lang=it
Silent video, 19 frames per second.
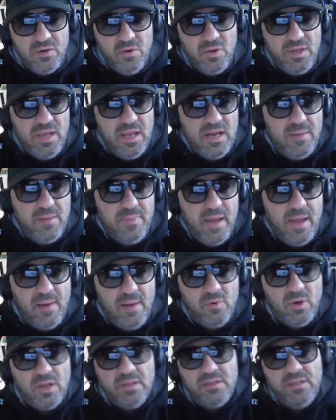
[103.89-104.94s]
Noi ieri
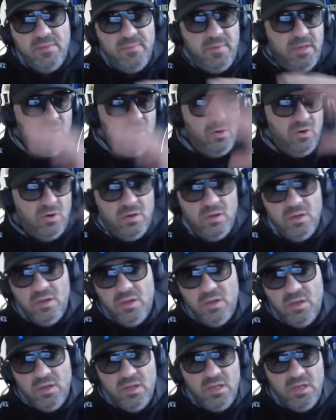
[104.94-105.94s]
abbiamo un attimino